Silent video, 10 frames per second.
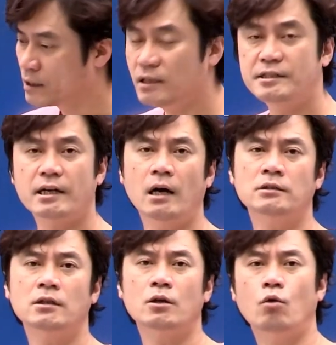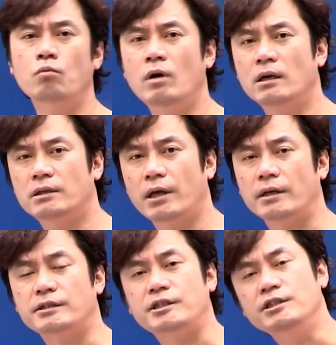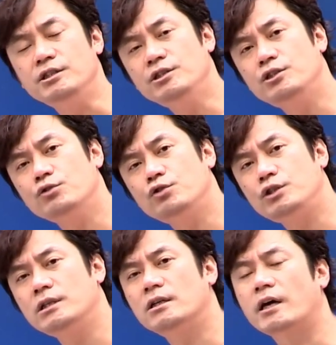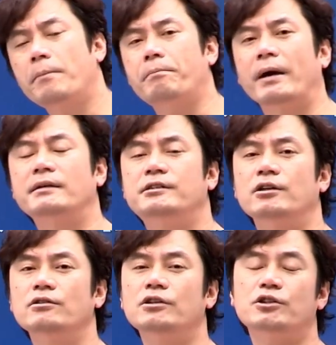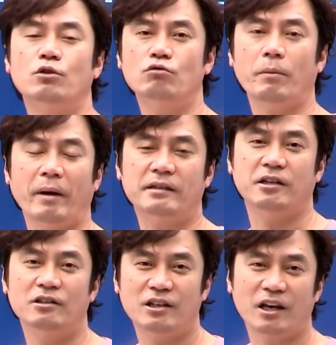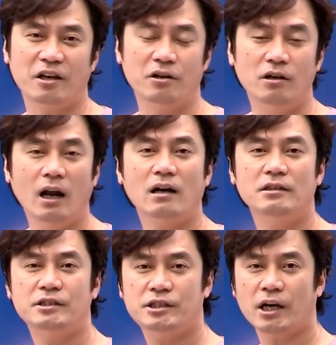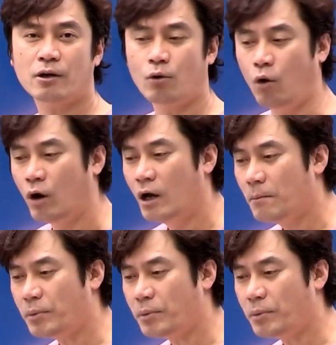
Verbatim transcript: 일제강점기 공부할 때 진주 지역의 백정들이 전국의 백정들에게 연락을 취했고